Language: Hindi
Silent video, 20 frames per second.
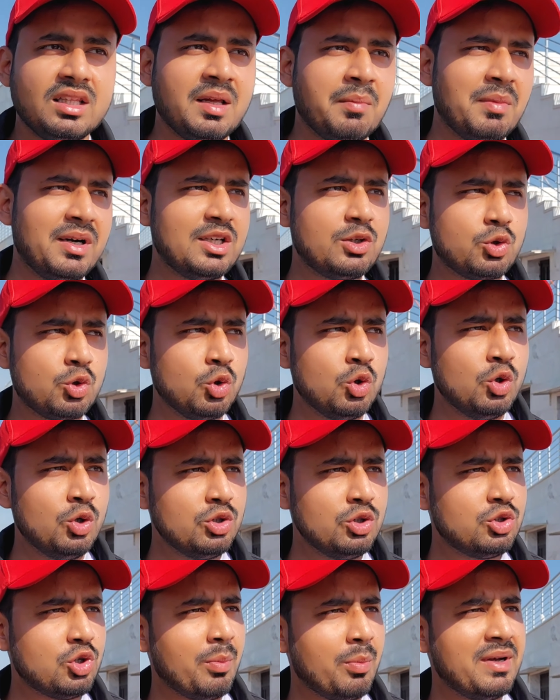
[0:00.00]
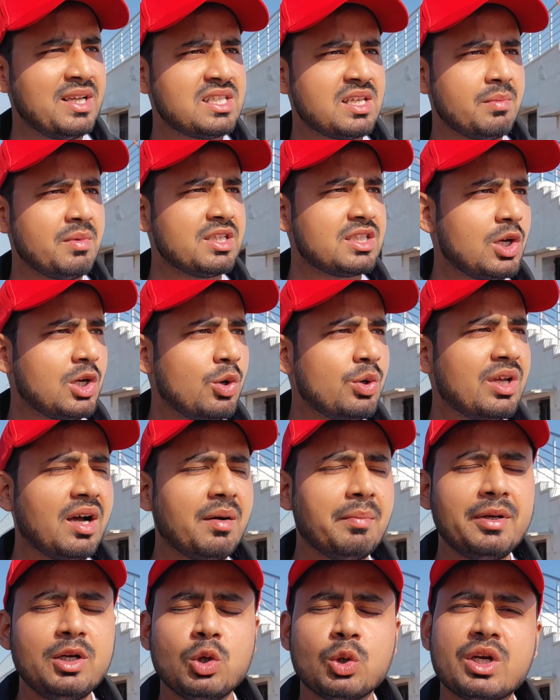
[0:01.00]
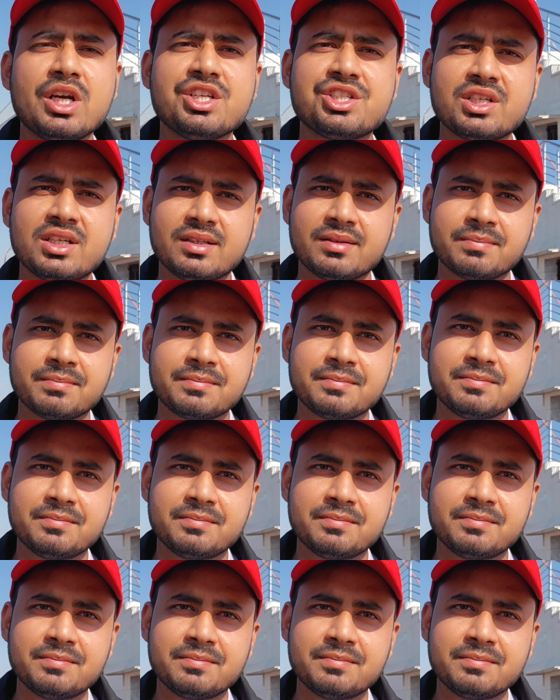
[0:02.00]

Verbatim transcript: नंबर टू जो मैं समझता हूँ यहाँ पे लोकेशन